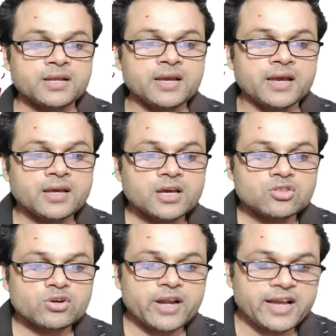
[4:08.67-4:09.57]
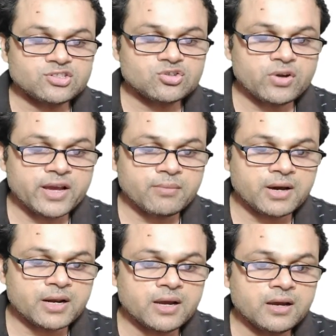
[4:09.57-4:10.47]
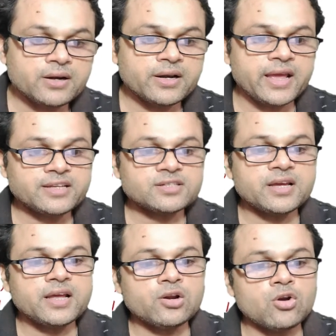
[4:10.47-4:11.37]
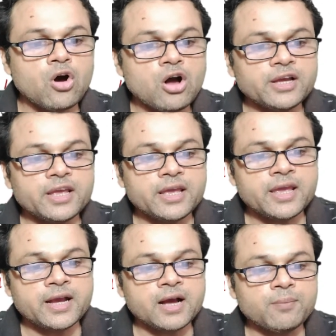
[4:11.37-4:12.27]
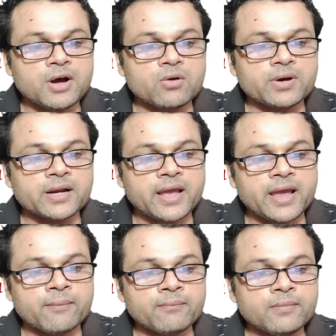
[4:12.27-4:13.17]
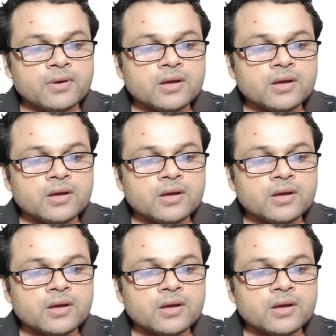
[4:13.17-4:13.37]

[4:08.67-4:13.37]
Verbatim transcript: ठीक है तो नेक्स्ट जो है हमारा नेक्स्ट है लॉग ए का पावर एम